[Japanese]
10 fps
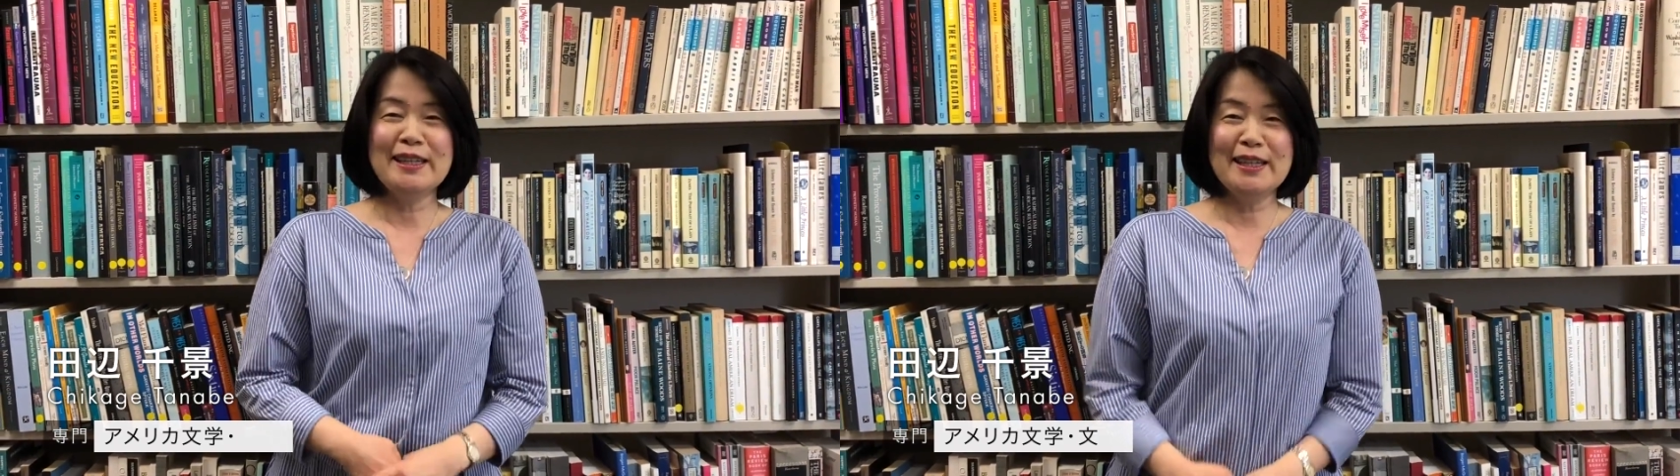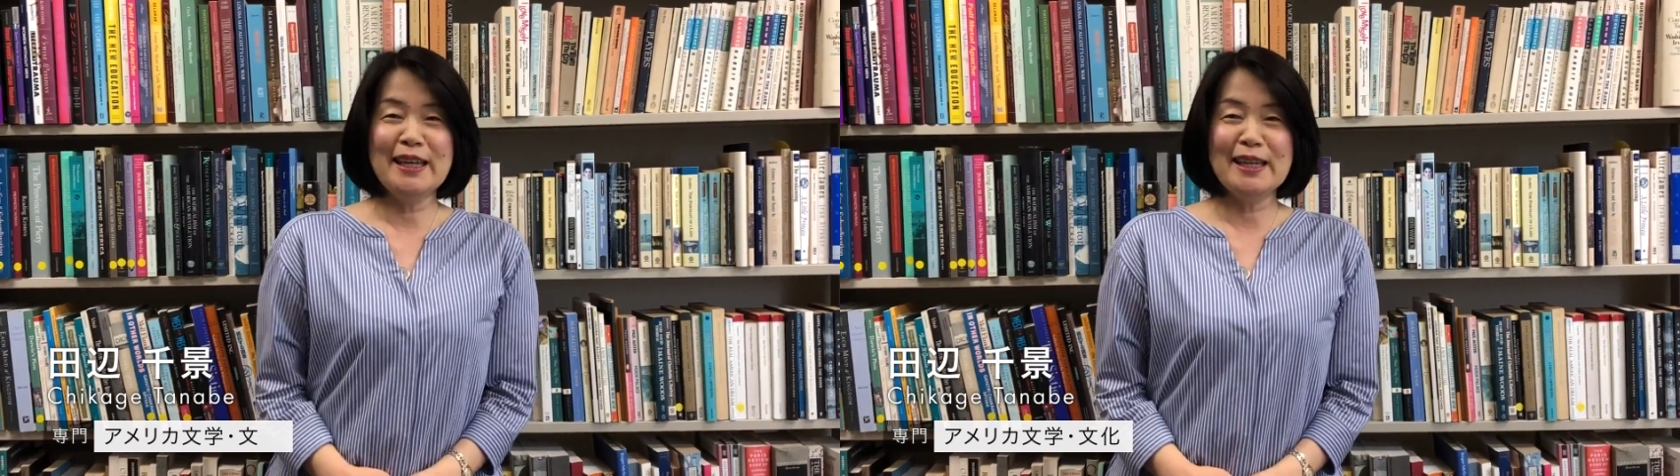
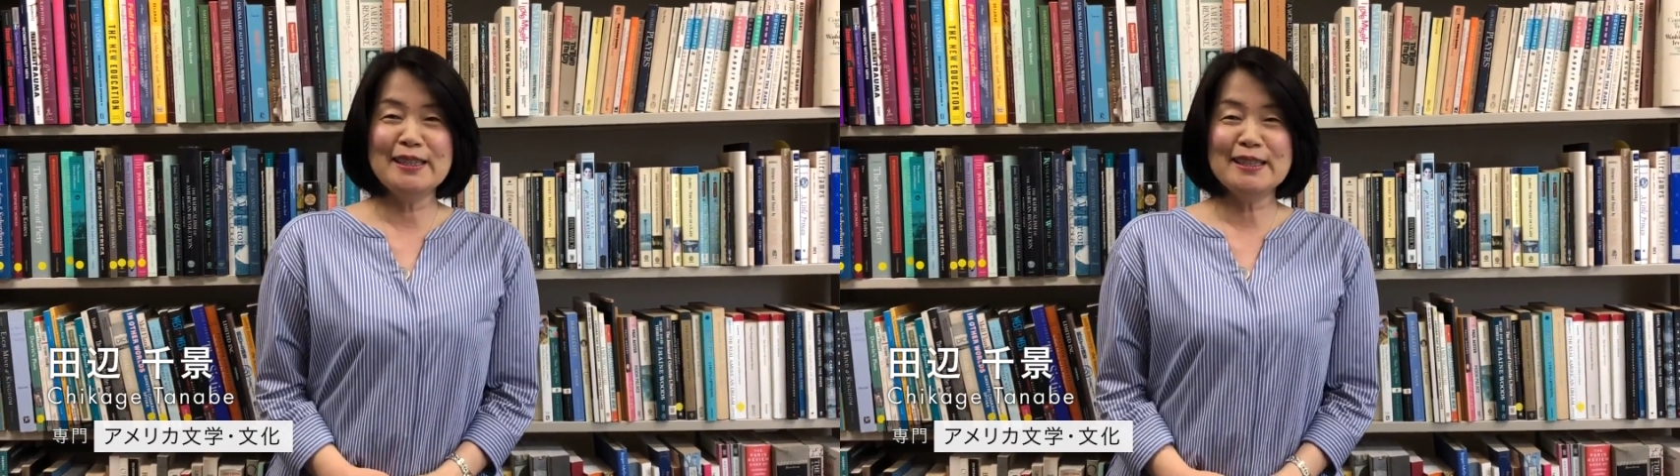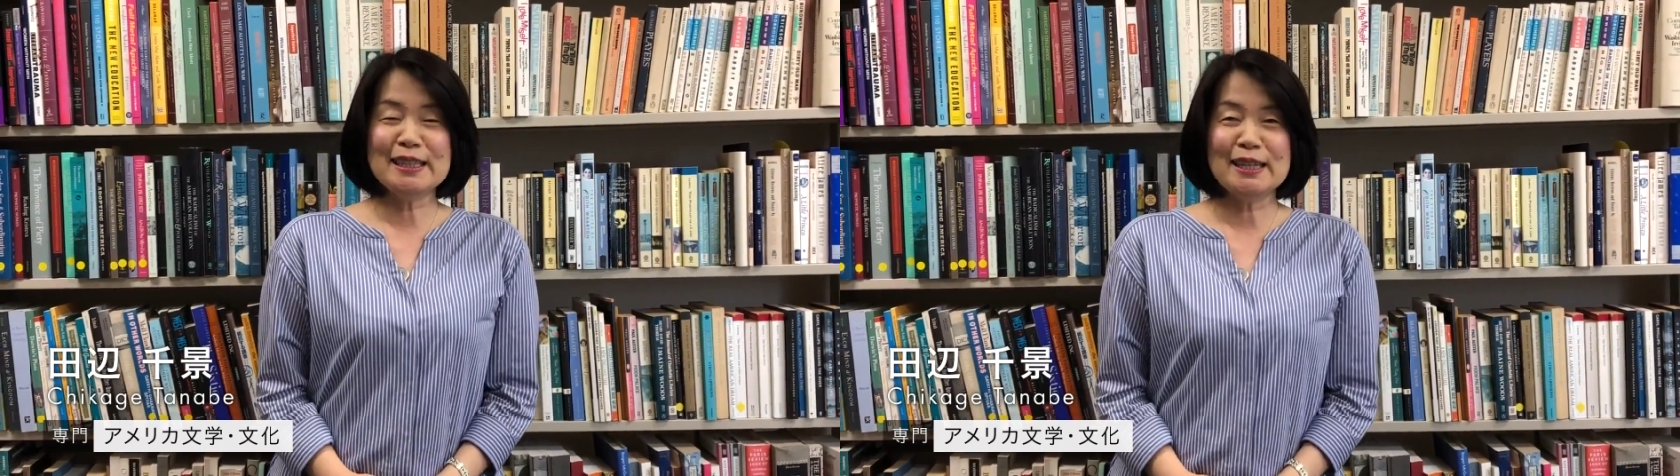人
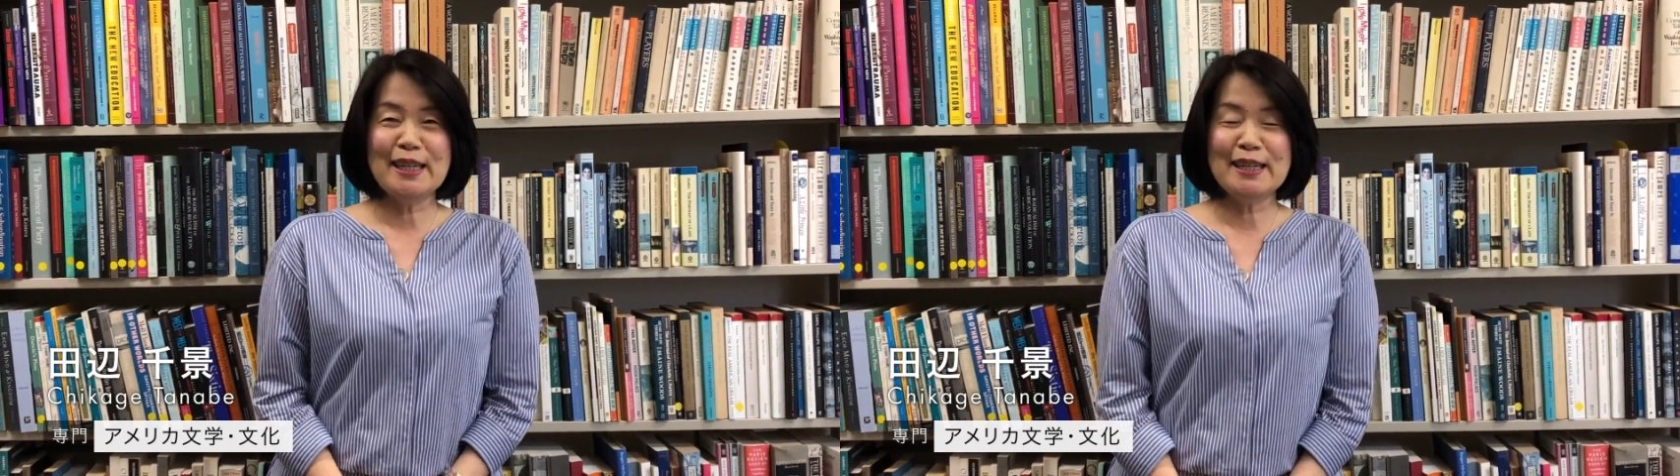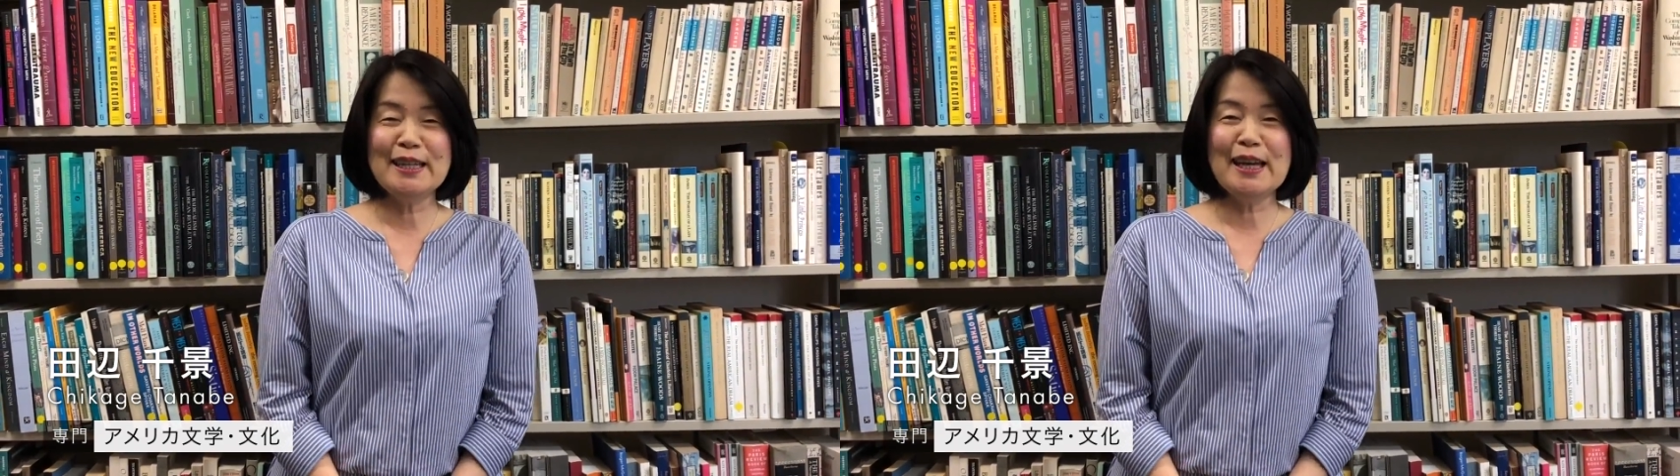間にしか
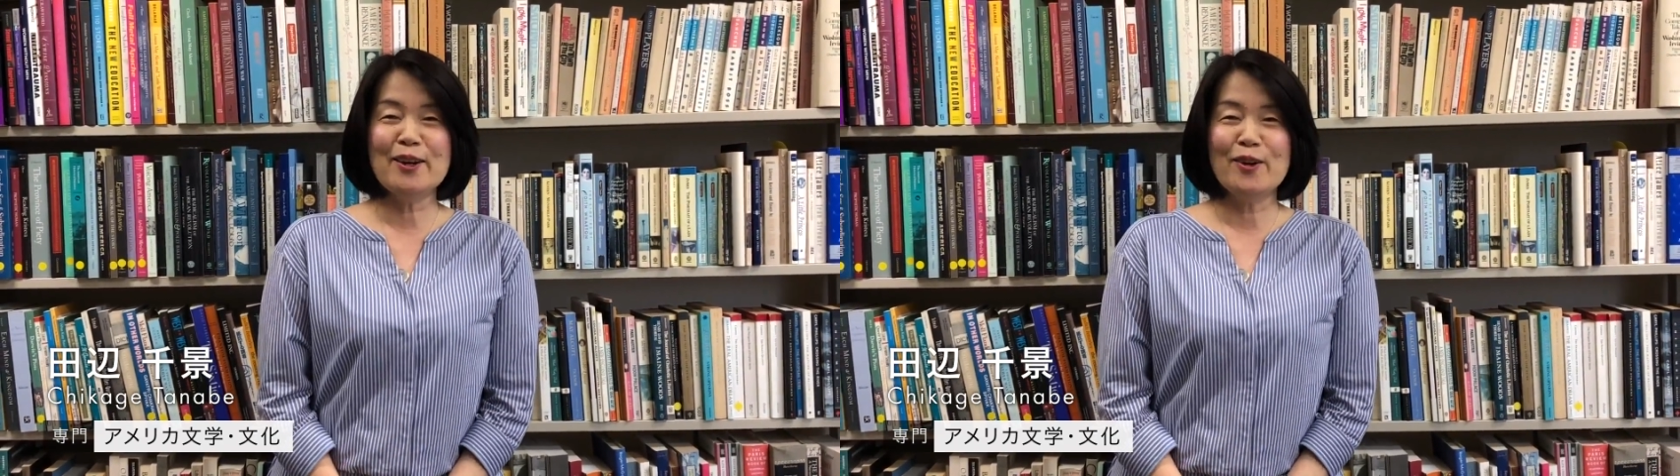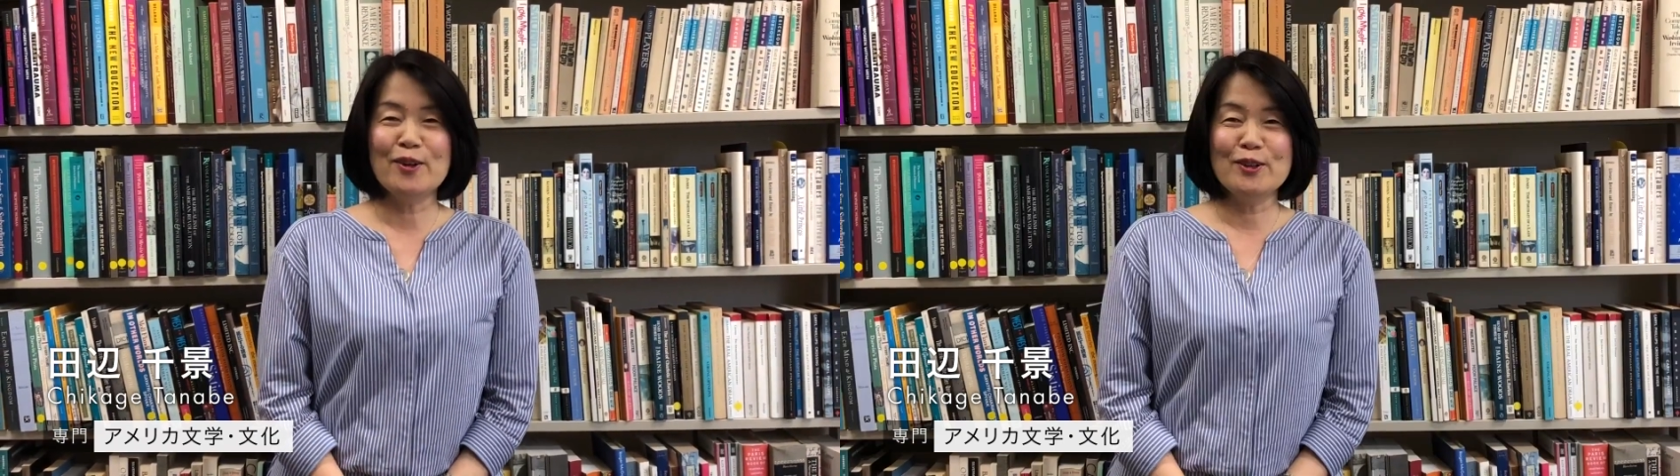できな
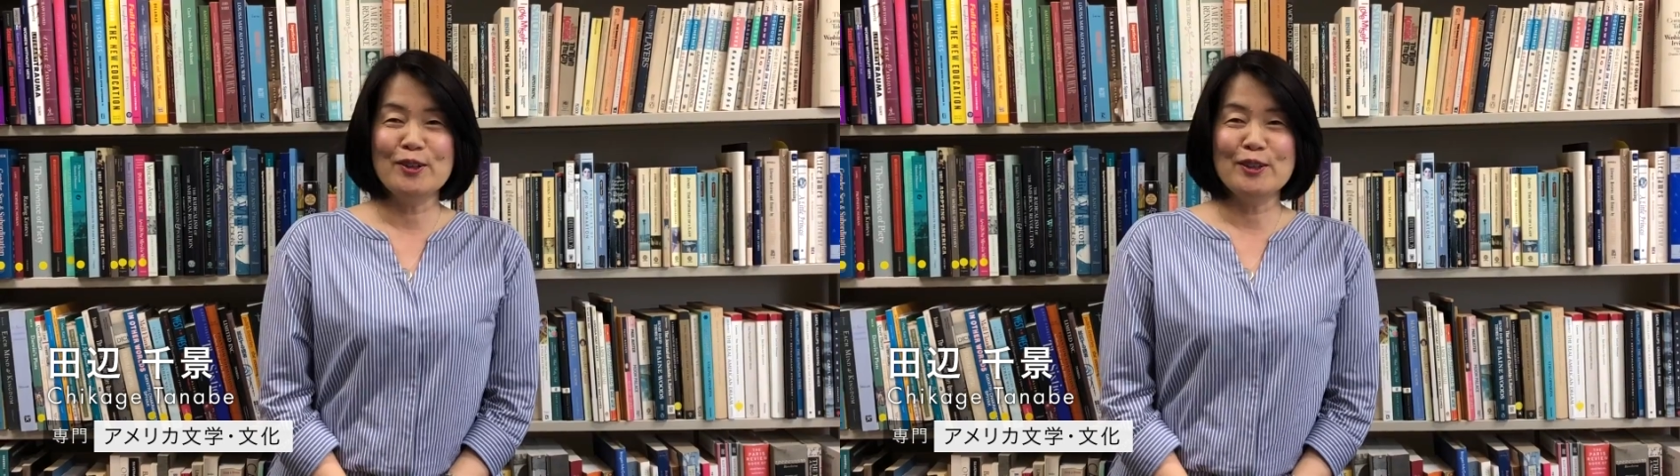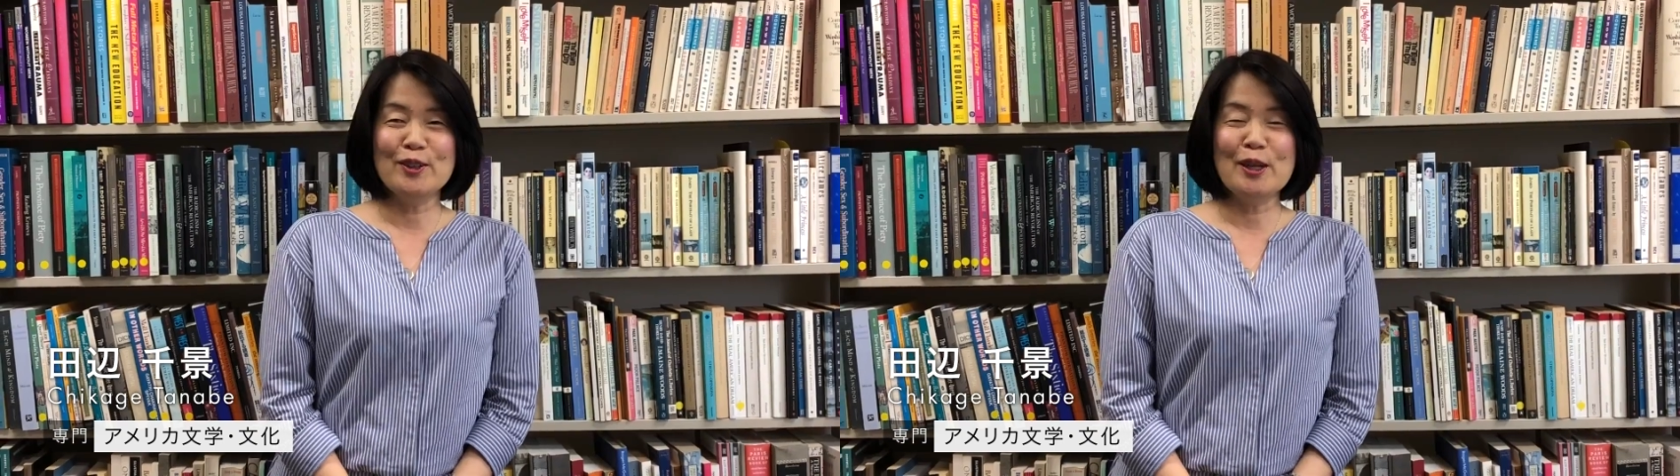い心
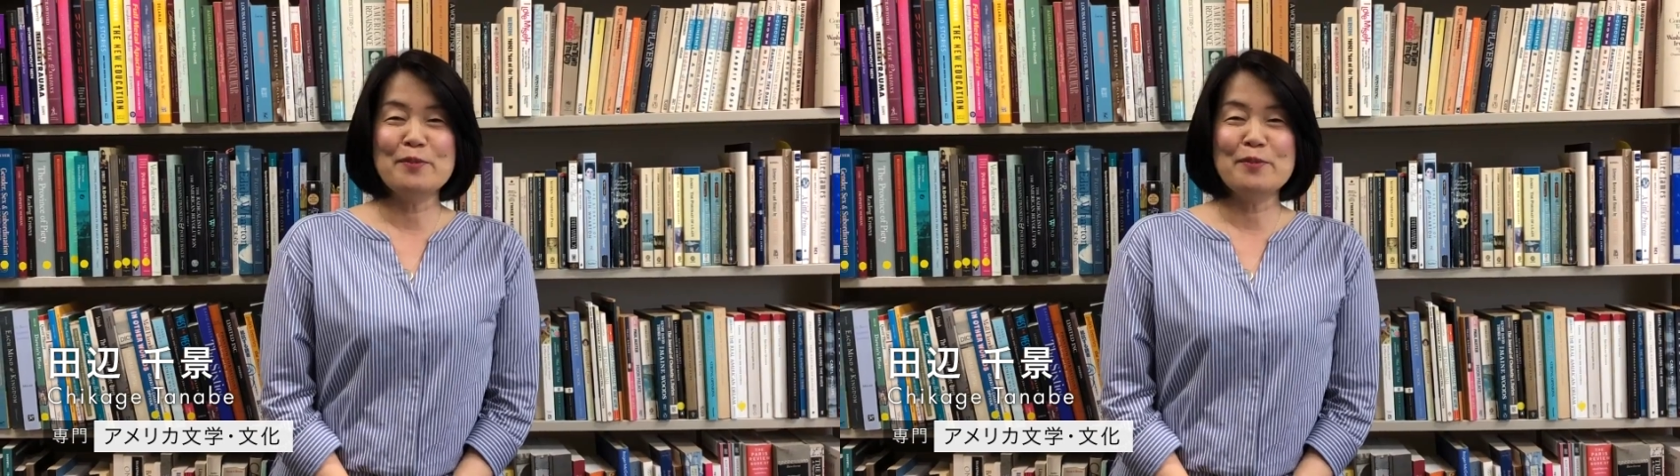の営